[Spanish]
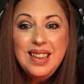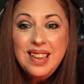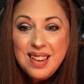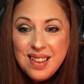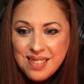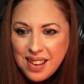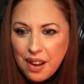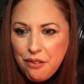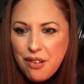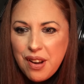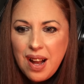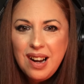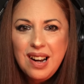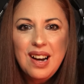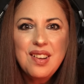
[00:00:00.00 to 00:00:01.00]
y en esta
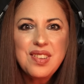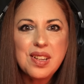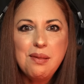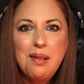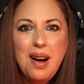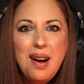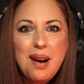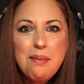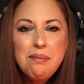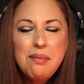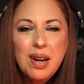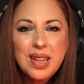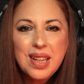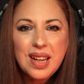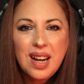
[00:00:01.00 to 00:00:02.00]
franja se va
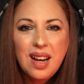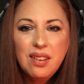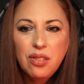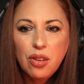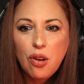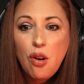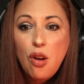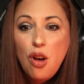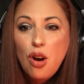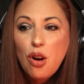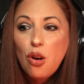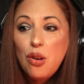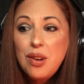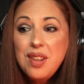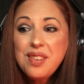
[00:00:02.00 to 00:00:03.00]
manejando
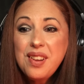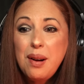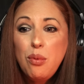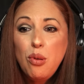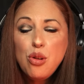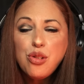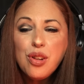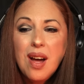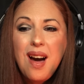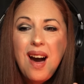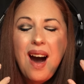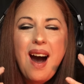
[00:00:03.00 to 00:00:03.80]
con esa voz